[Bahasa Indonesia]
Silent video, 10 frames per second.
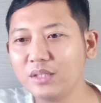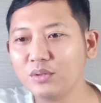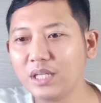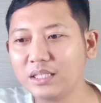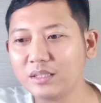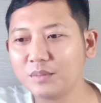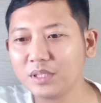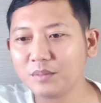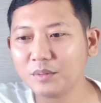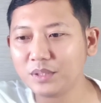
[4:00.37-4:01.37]
itu nanti
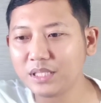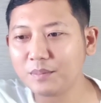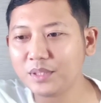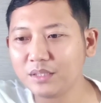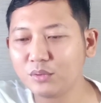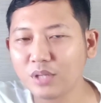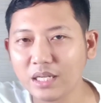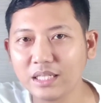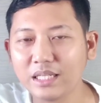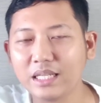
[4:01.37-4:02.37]
teman-teman bisa
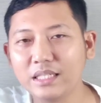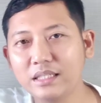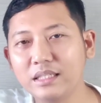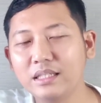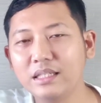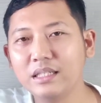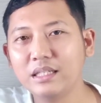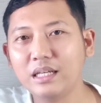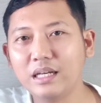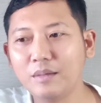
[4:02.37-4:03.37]
menentukannya dari
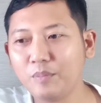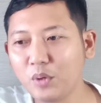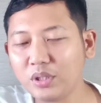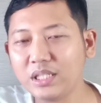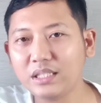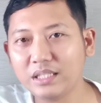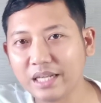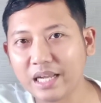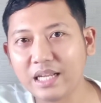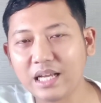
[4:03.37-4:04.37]
uh, plotting
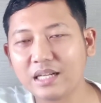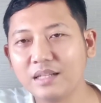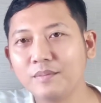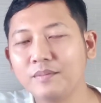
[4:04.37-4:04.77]
di radar.